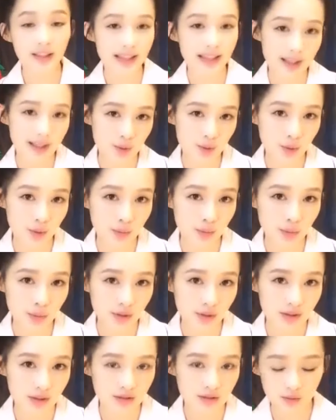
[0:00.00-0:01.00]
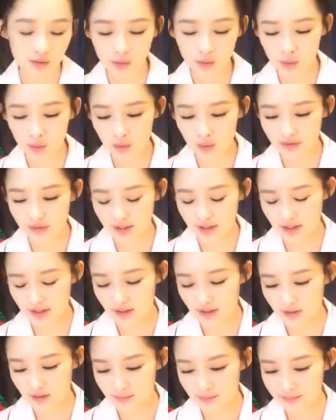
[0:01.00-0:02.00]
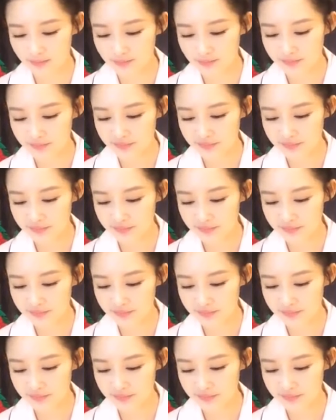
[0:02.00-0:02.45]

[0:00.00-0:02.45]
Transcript: 不知道大家觉不觉得鬼畜的问题呢？